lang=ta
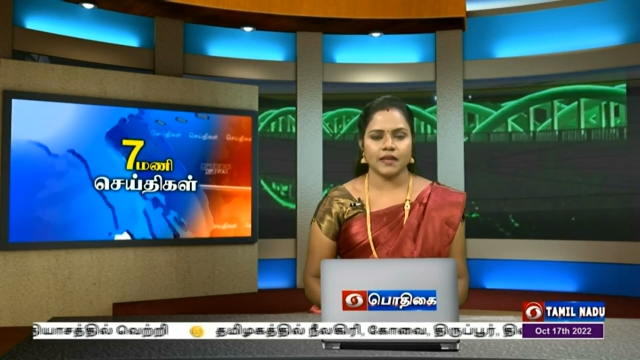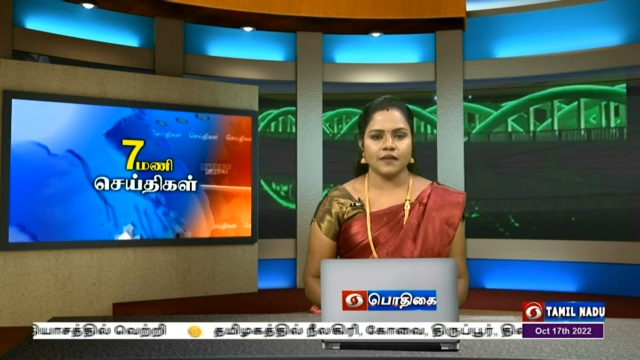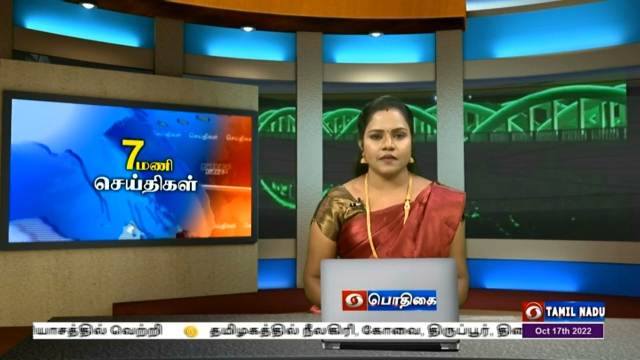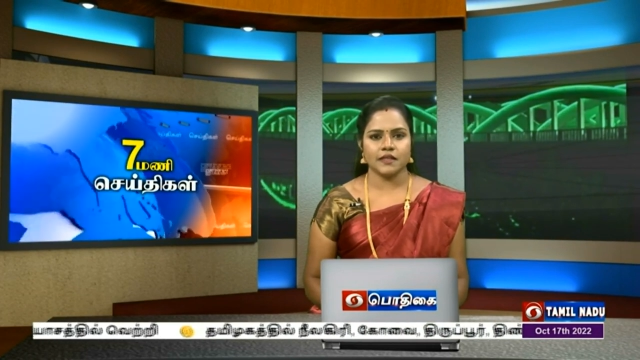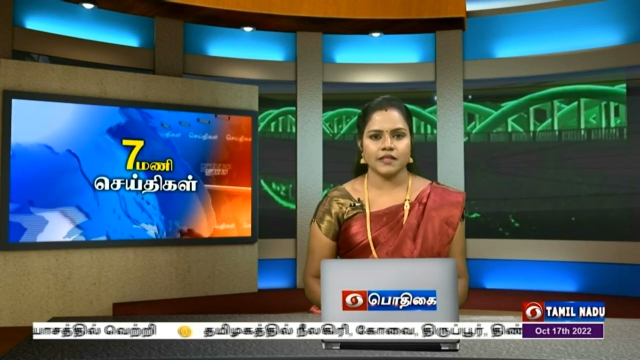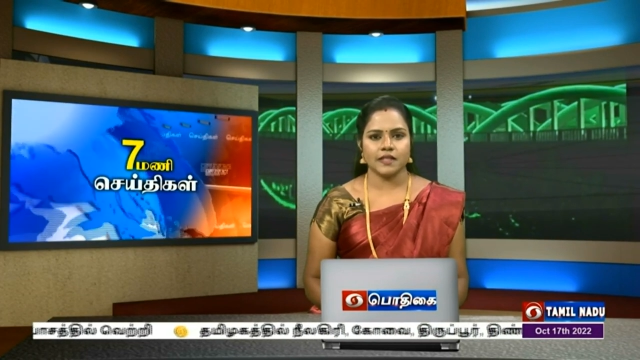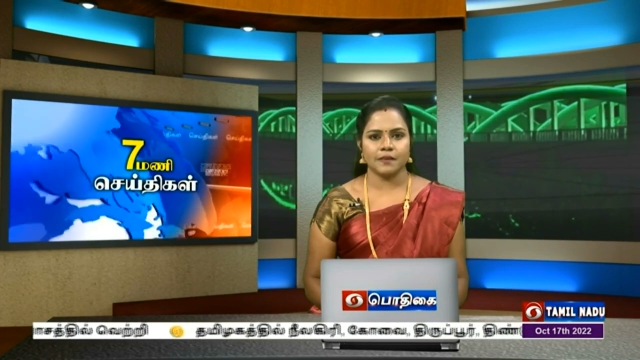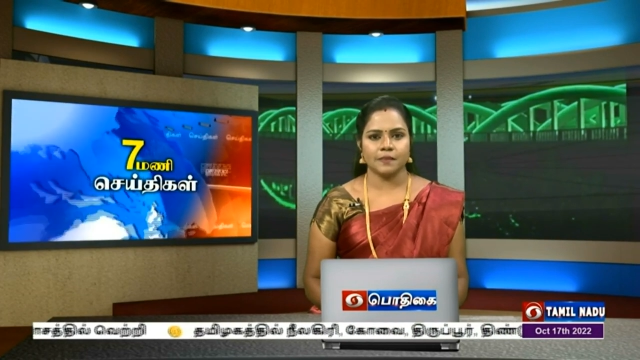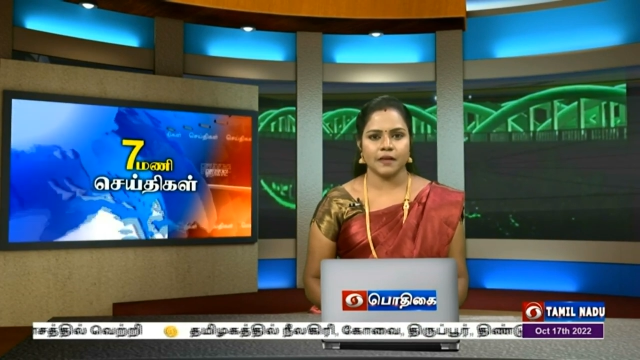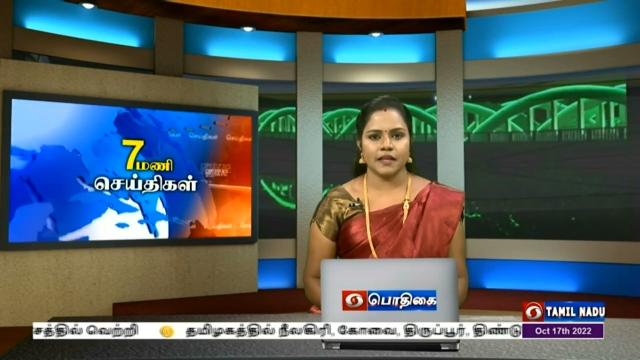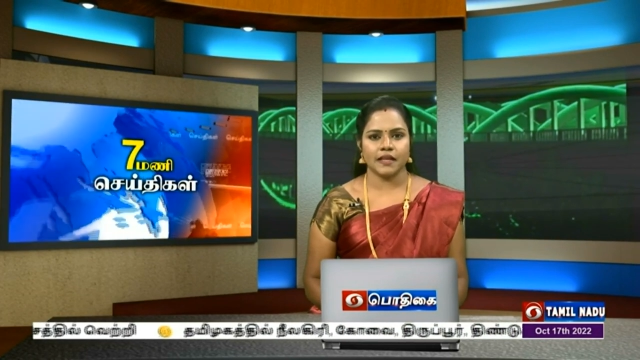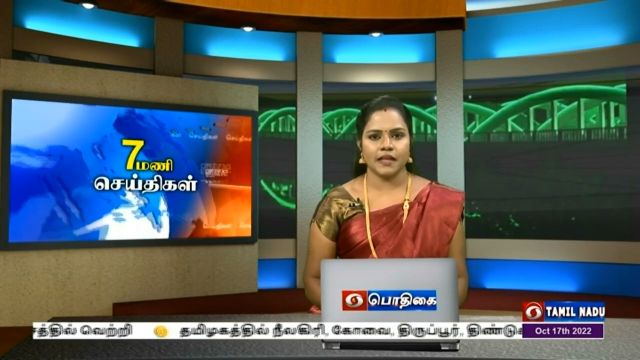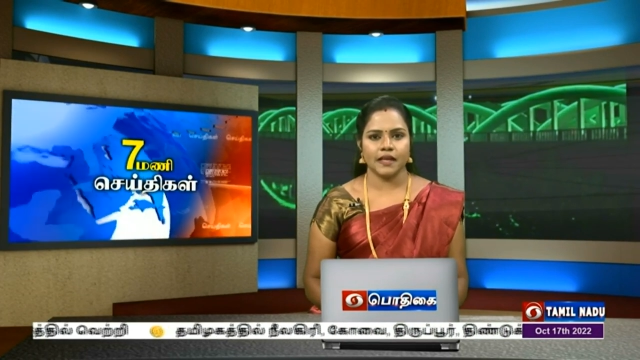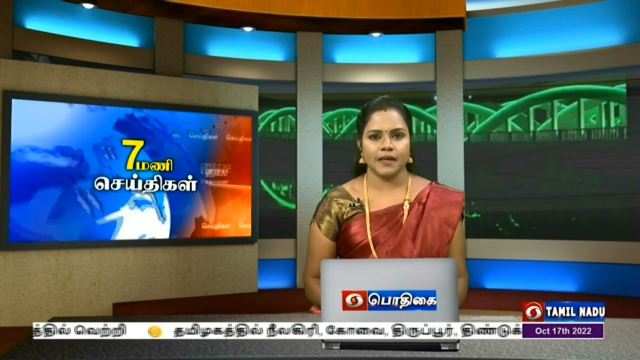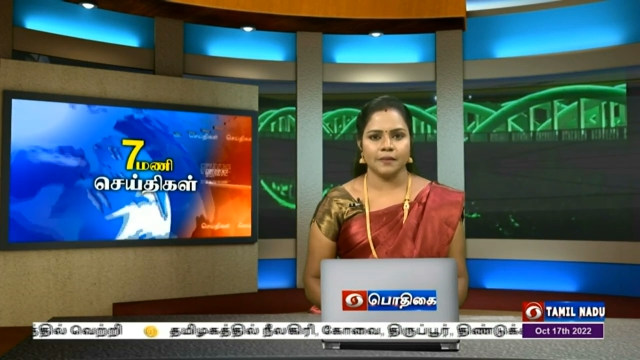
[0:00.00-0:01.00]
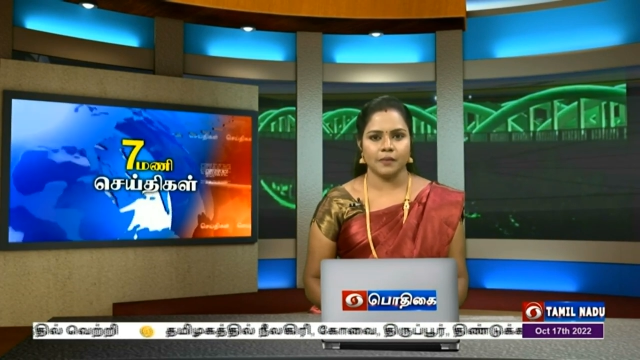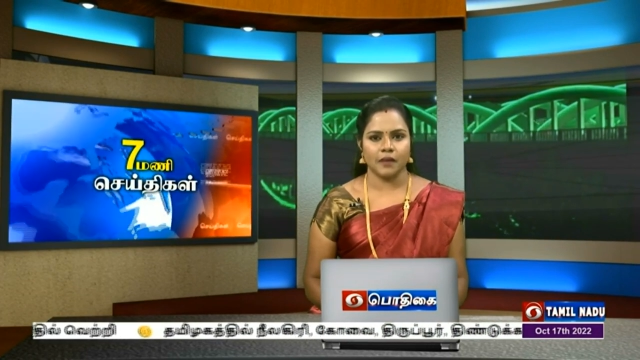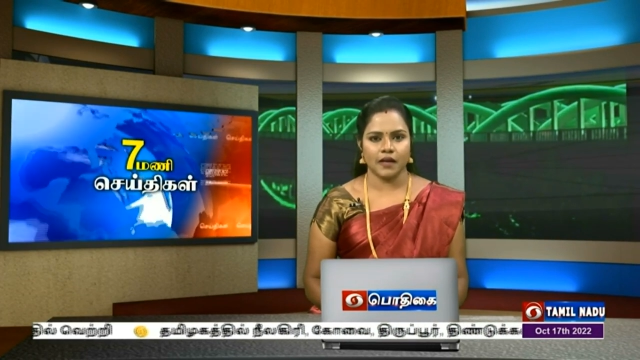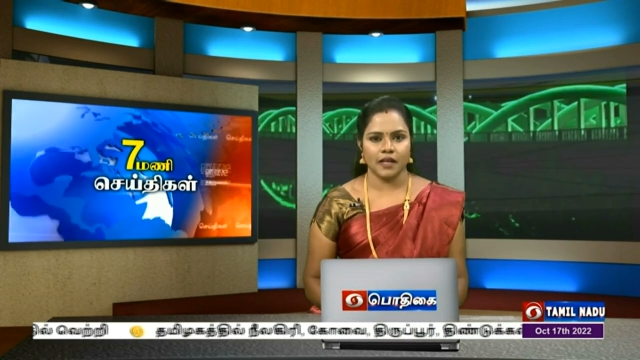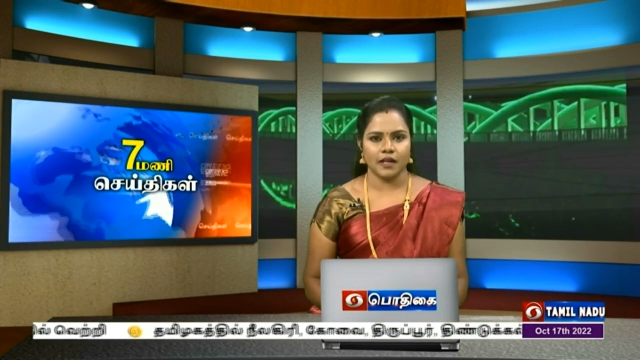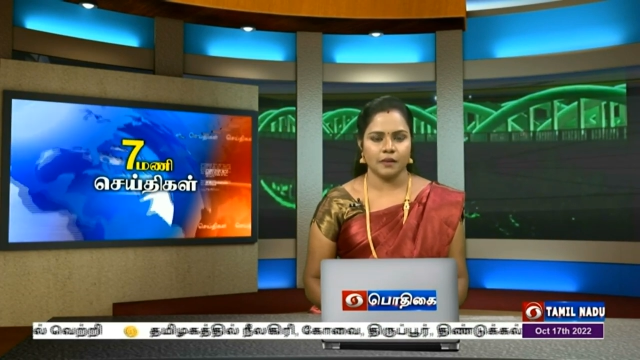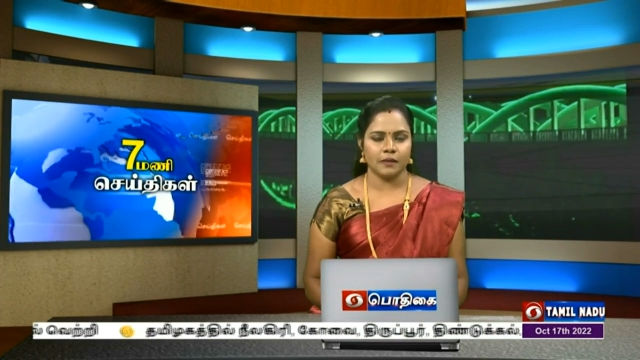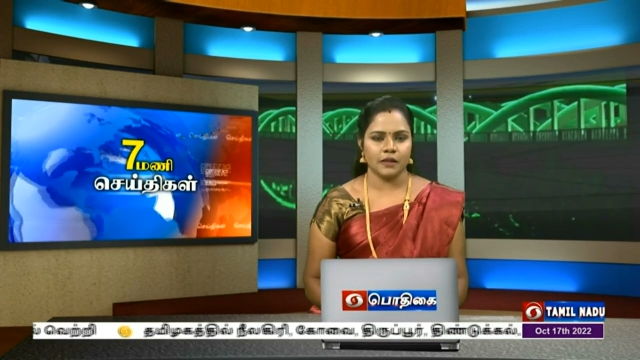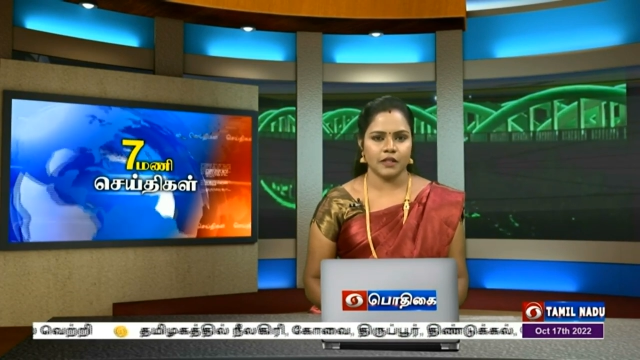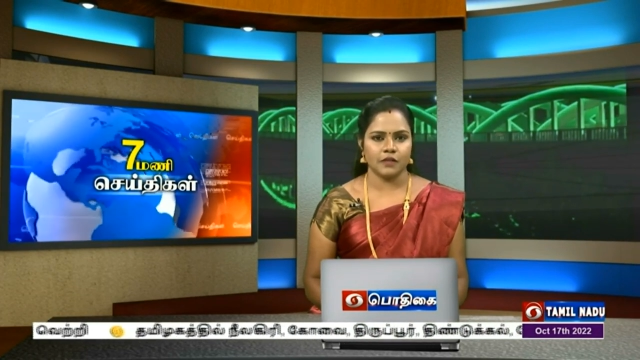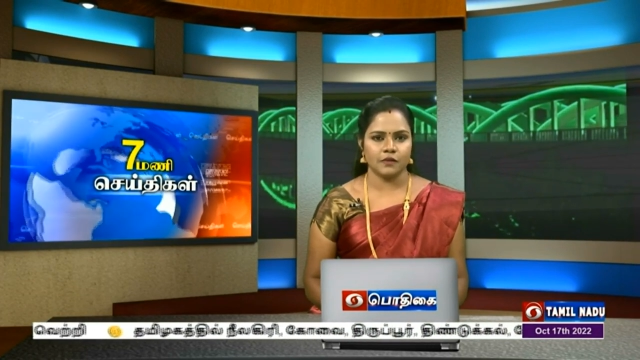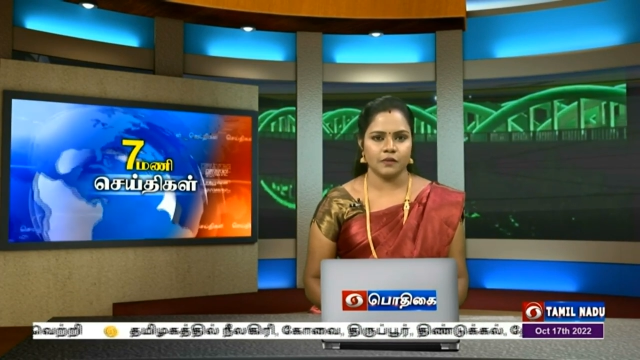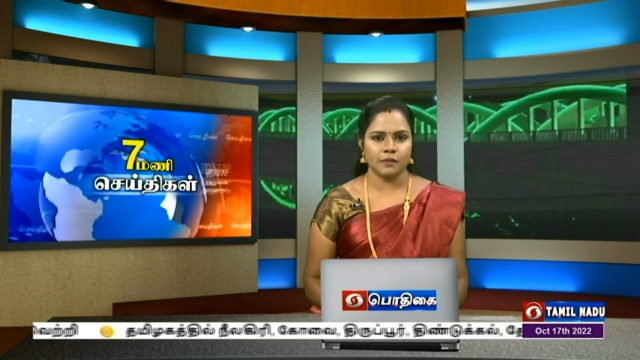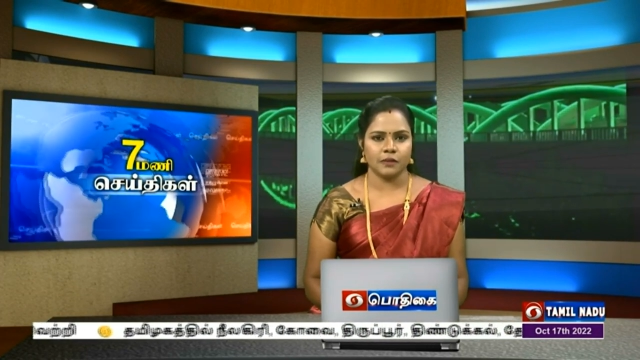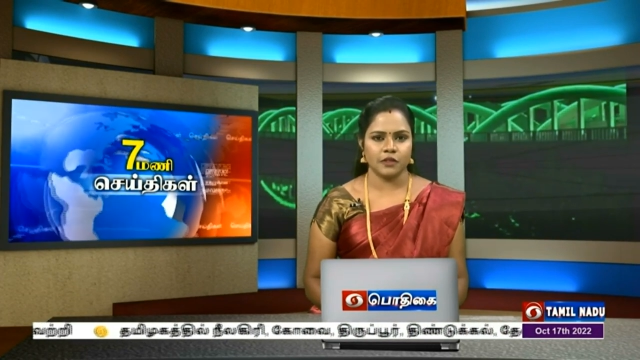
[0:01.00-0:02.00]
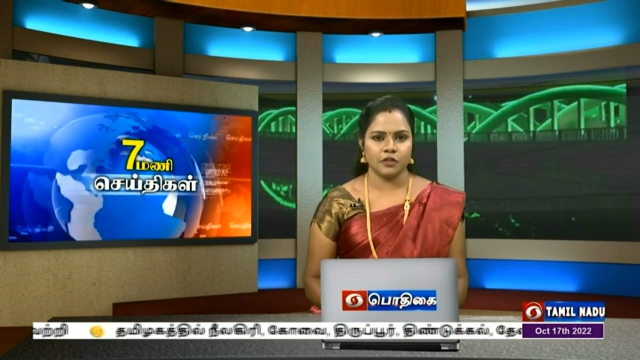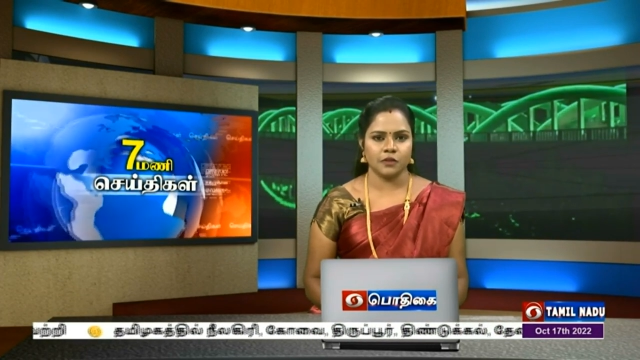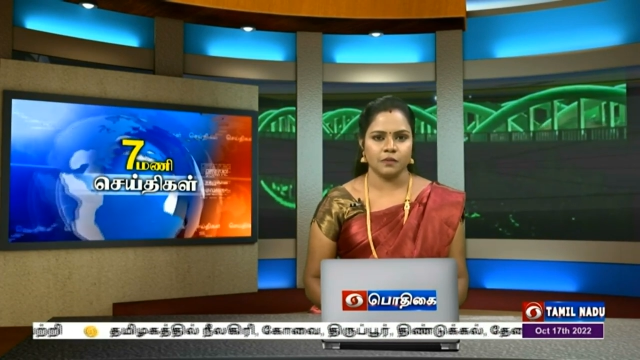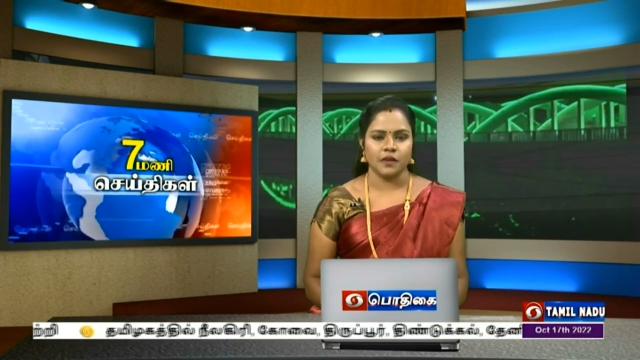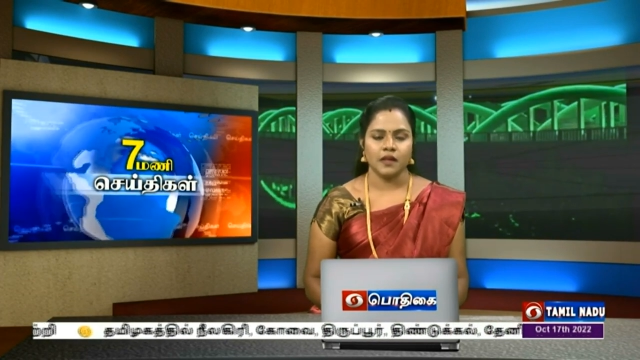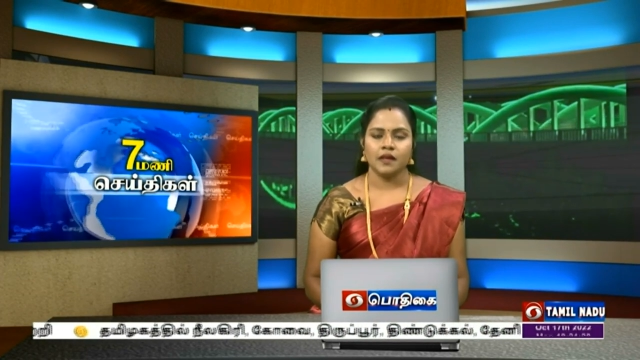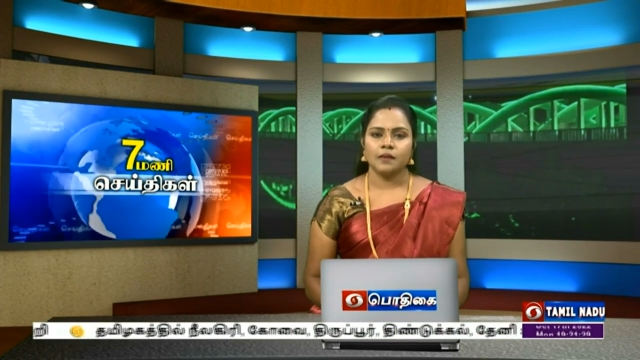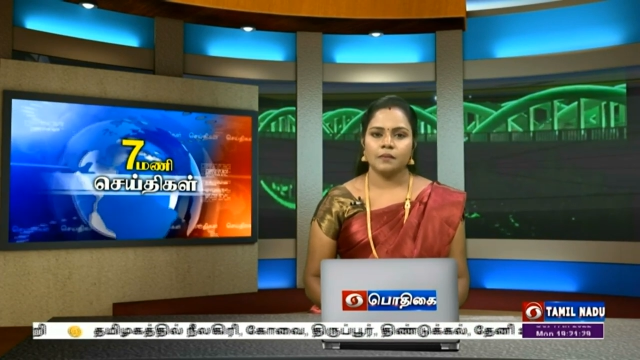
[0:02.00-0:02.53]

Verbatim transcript: தரவரிசை பட்டியலை மாநில மருத்துவம் மற்றும்